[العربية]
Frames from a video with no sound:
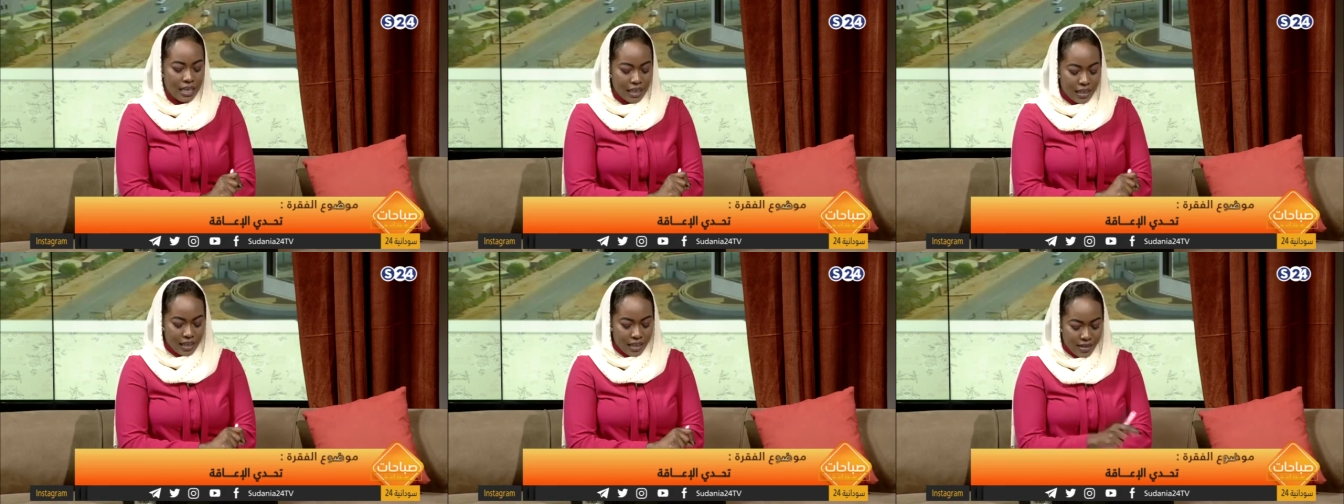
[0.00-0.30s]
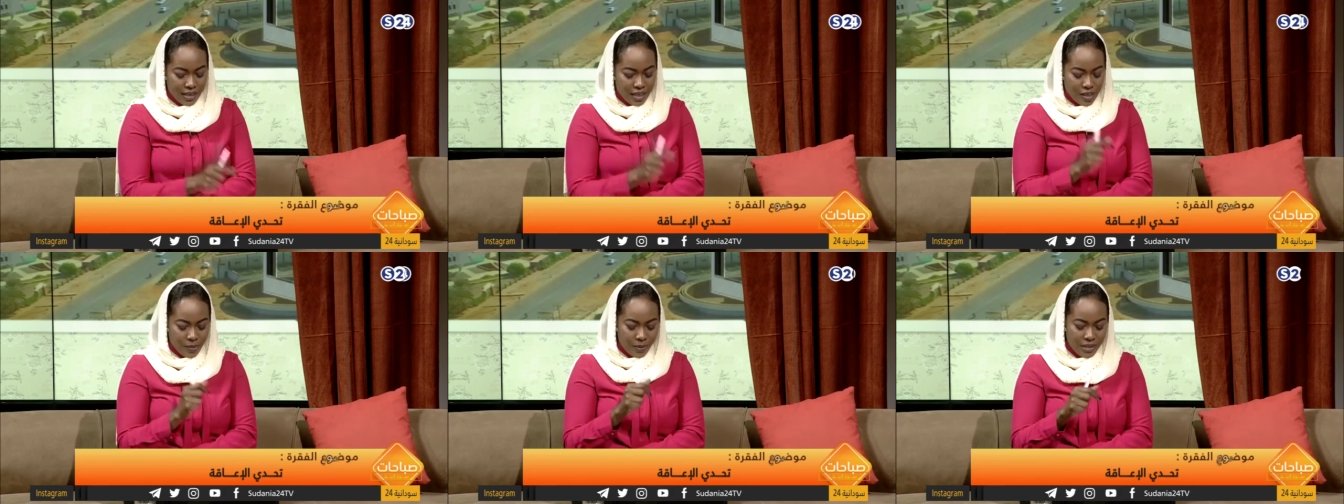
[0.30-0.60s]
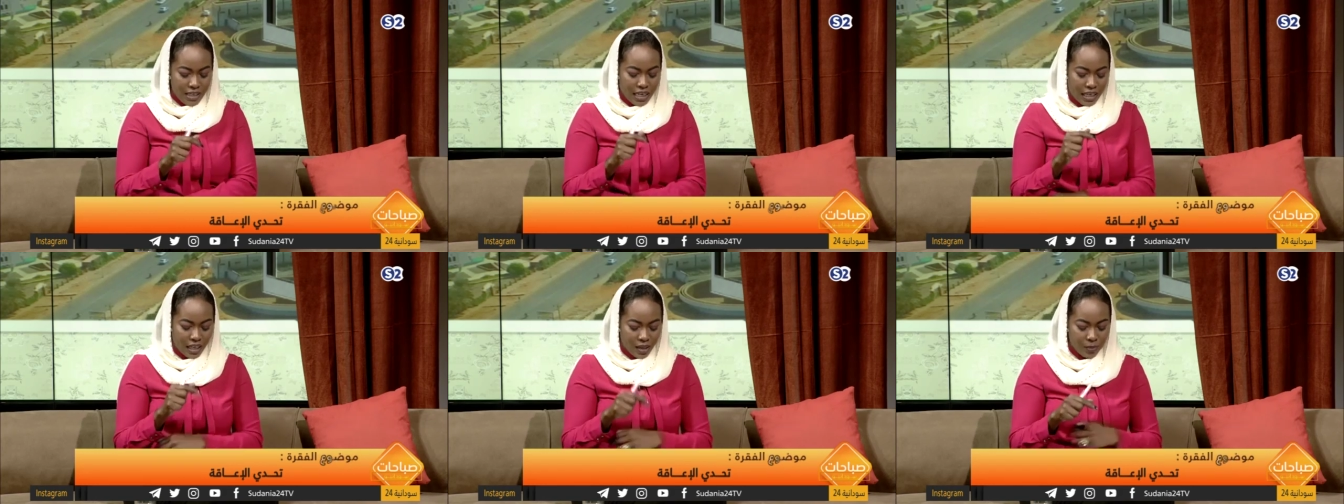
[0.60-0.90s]
الاحساس
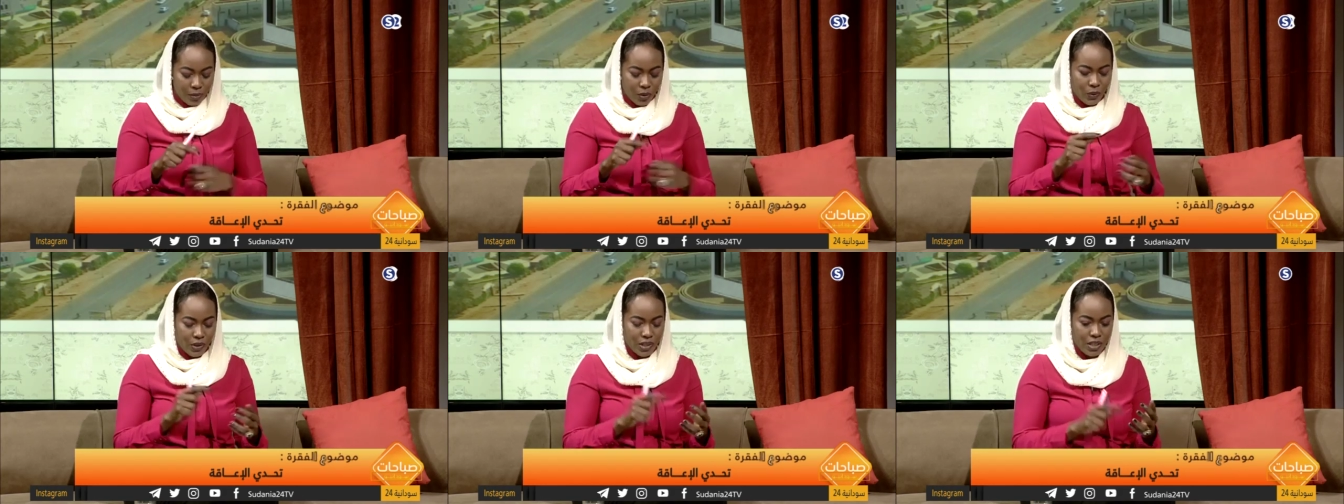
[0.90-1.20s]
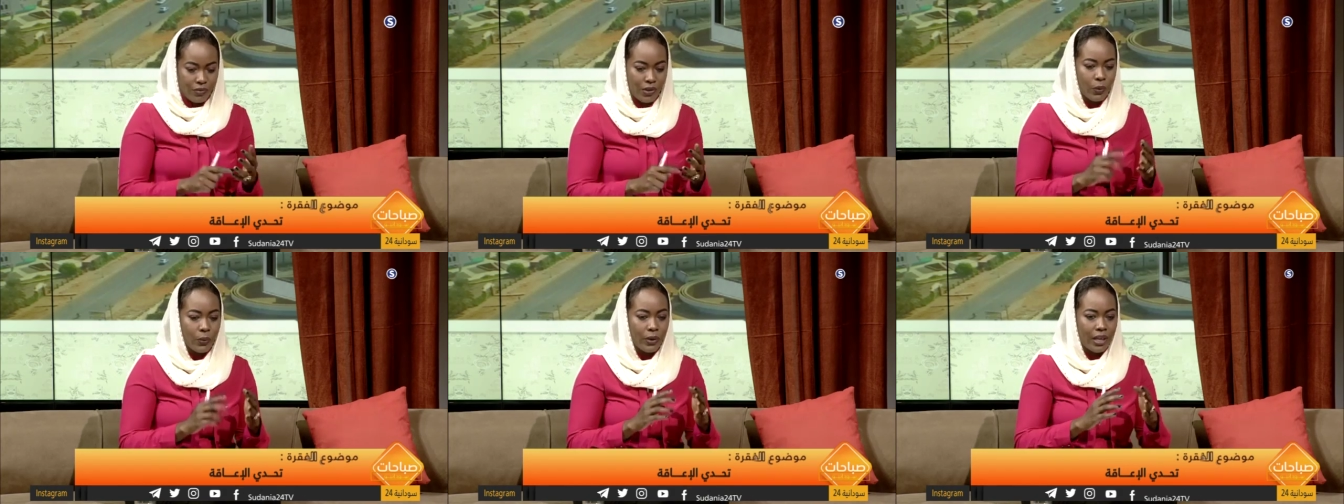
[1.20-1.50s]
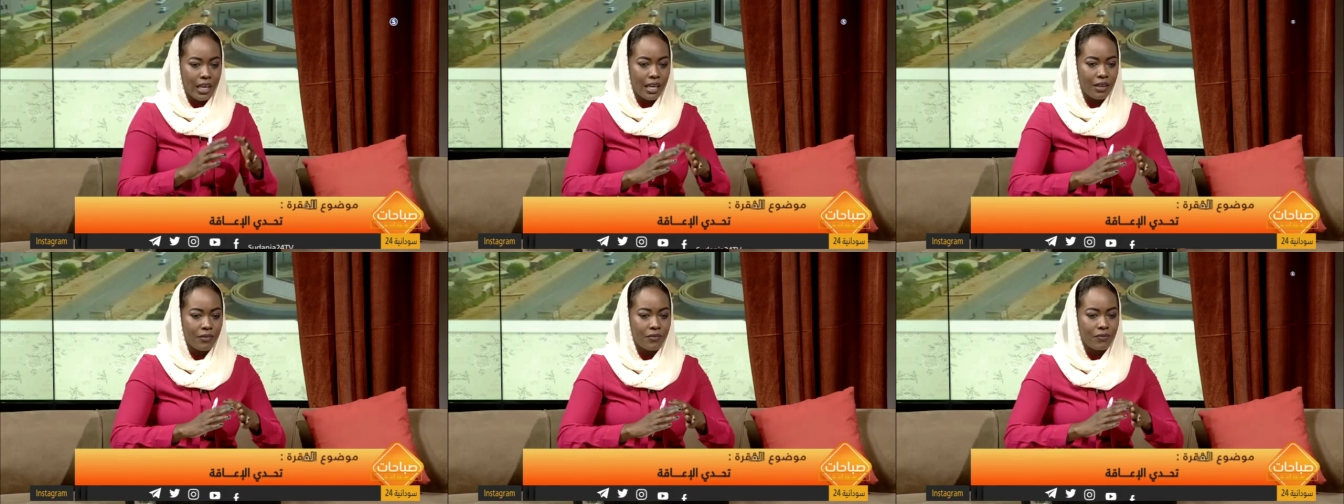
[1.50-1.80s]
بتاع الامل والتفاؤل
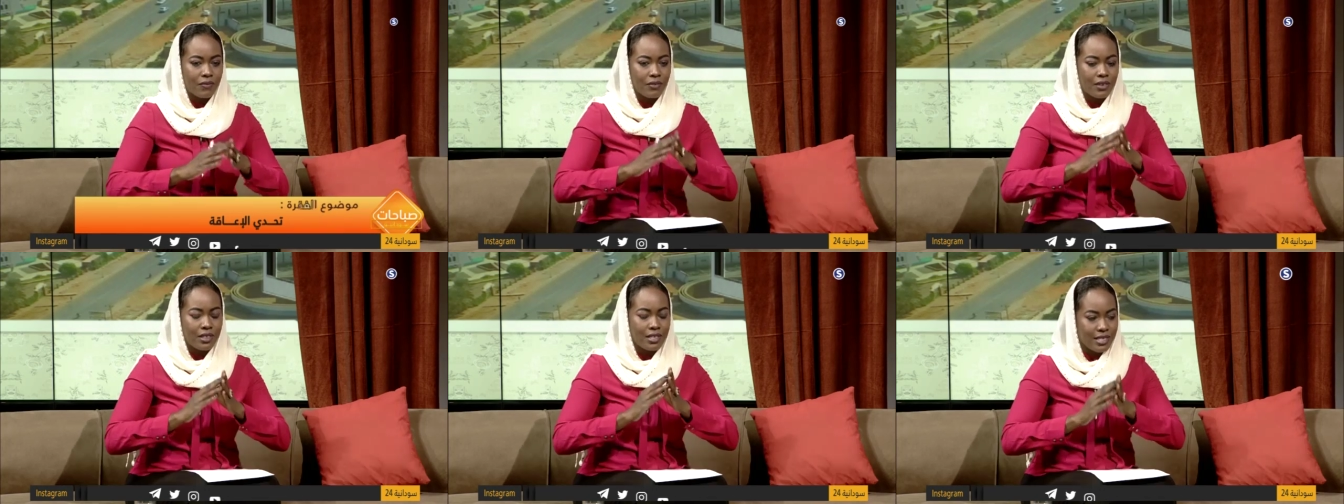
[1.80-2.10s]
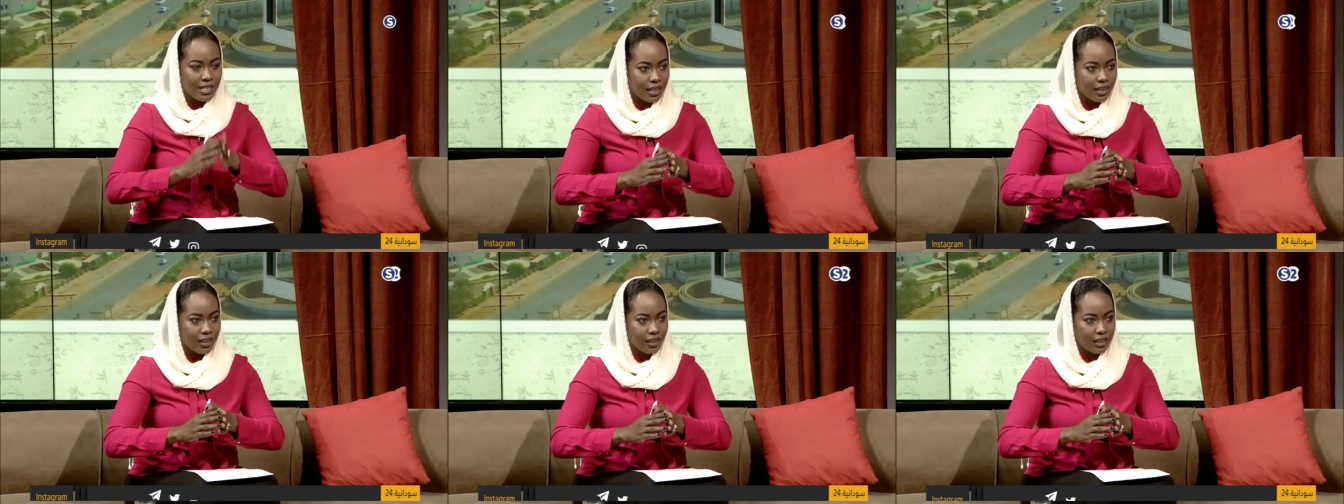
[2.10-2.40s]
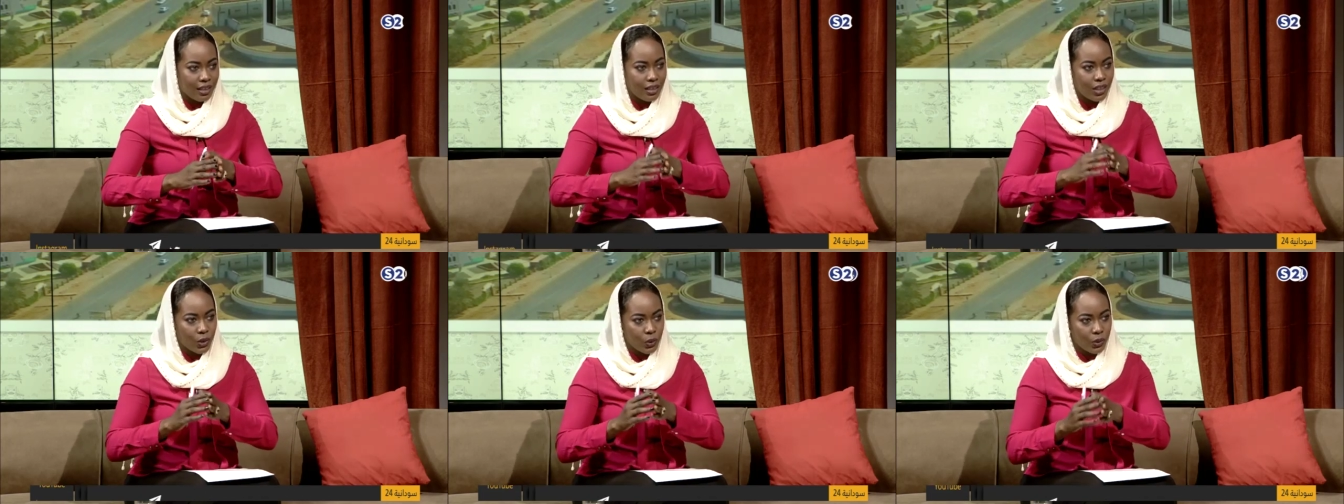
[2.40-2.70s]
وكيف رساله
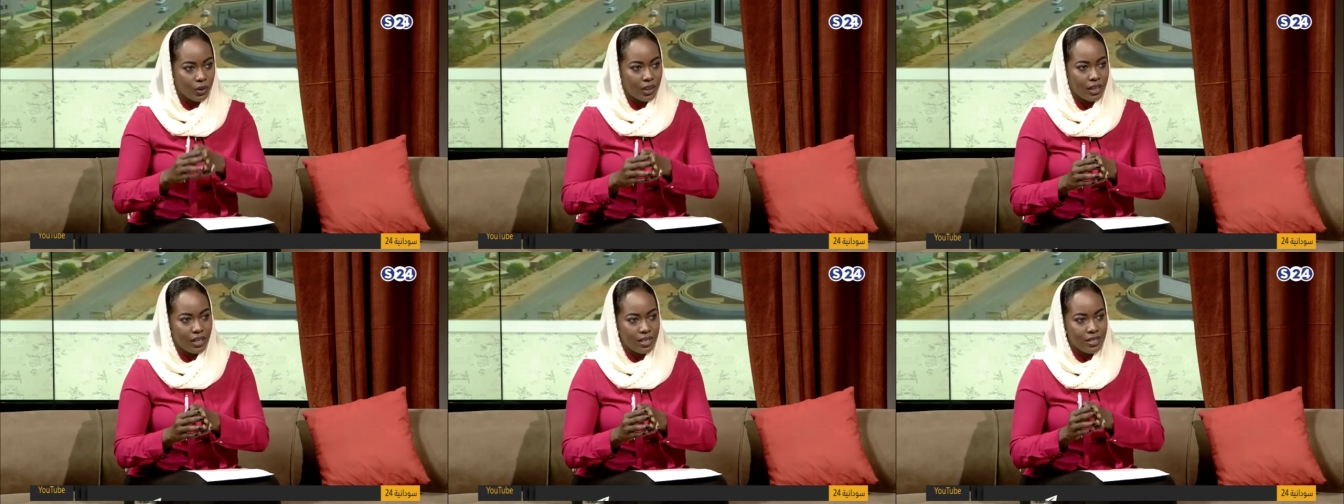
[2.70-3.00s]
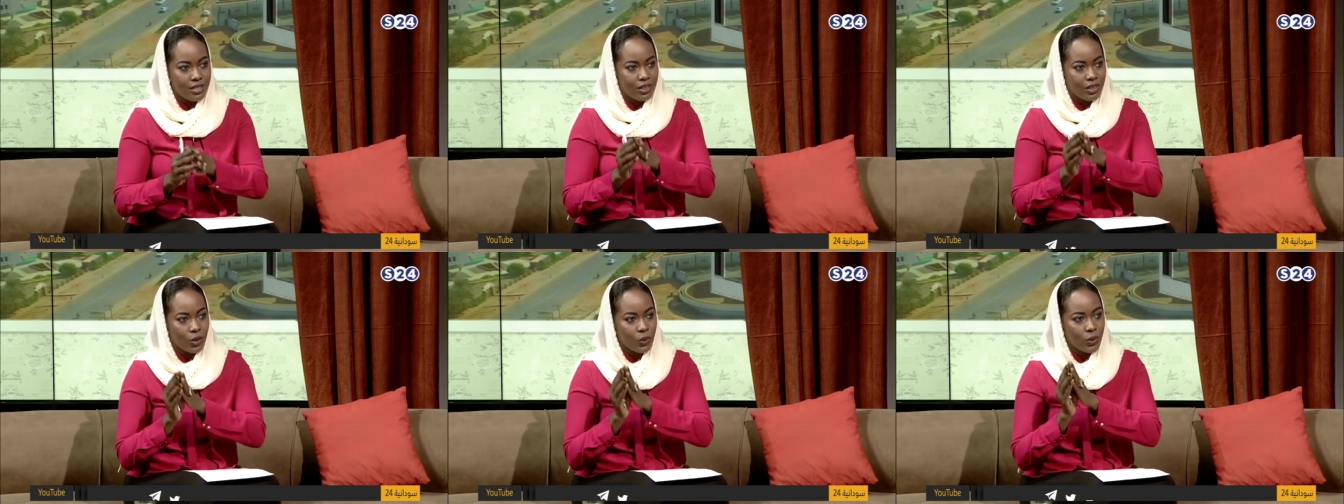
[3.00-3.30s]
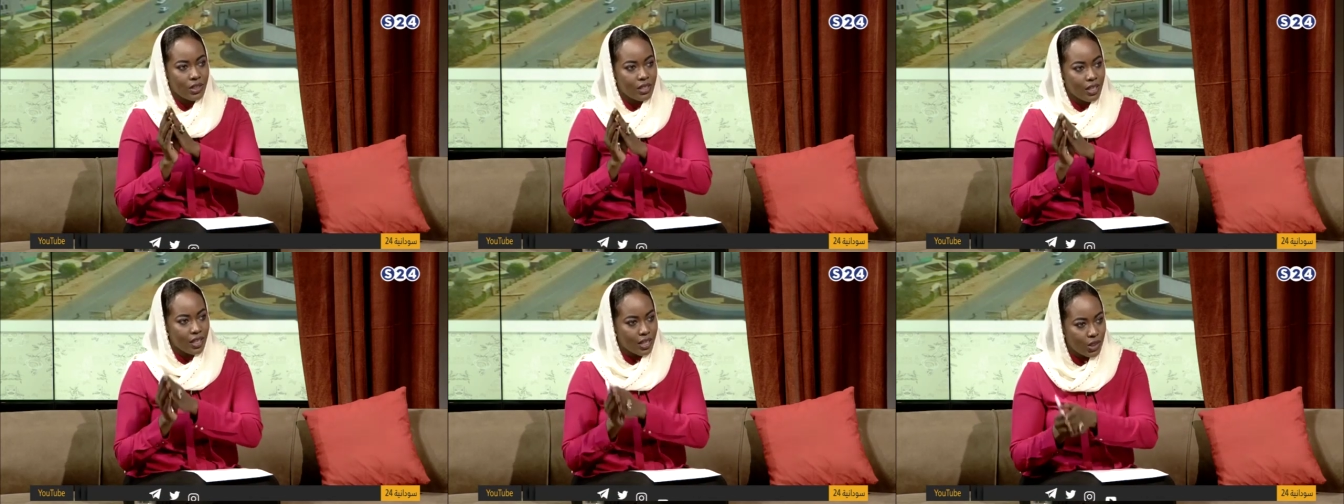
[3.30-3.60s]
لكل الناس يقدروا
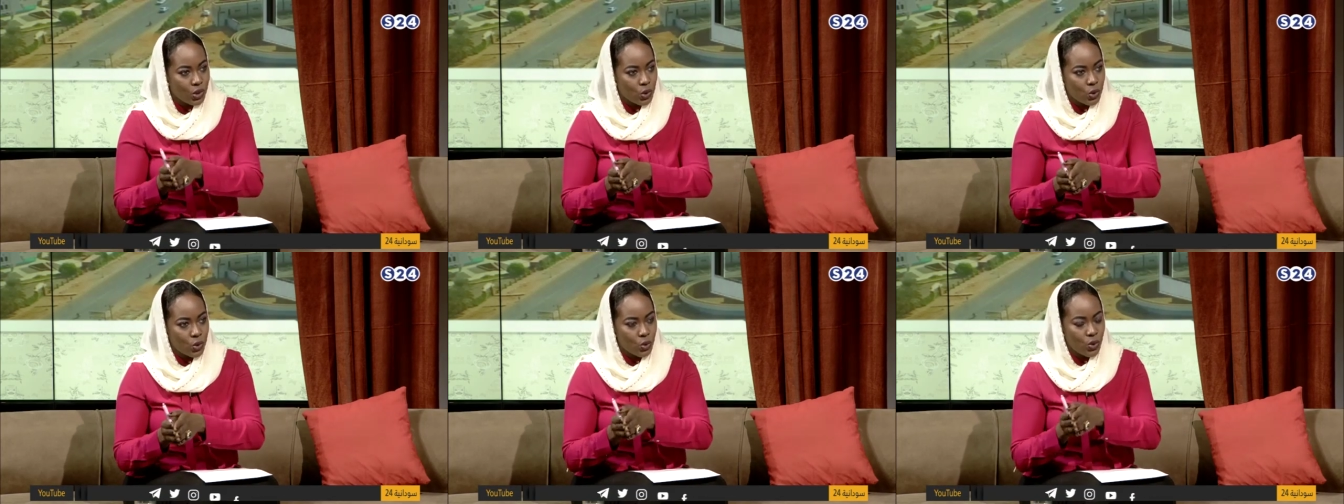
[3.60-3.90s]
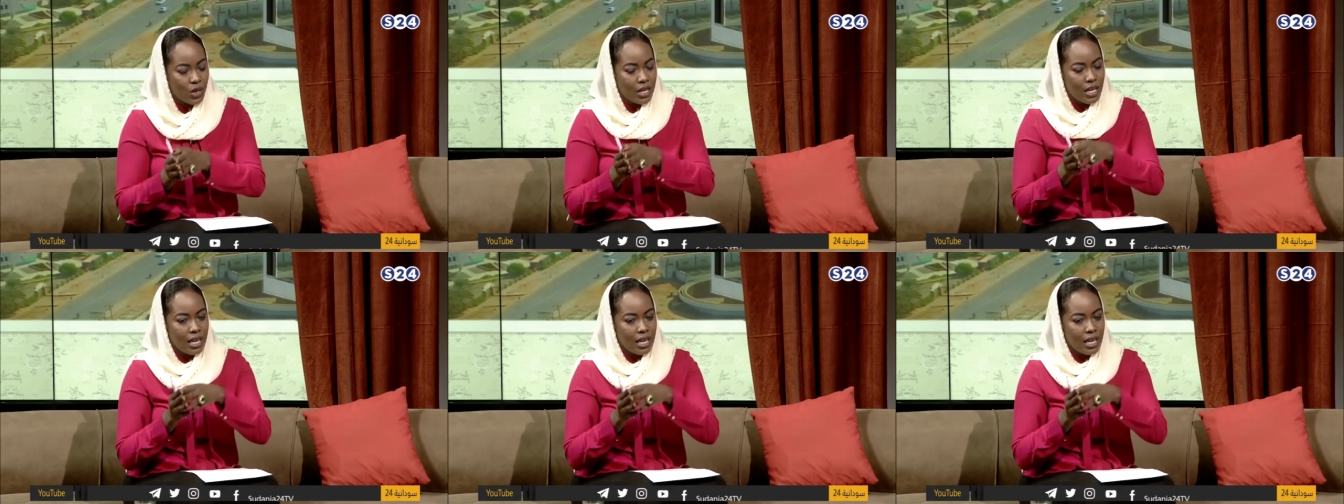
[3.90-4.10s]
يتخطوا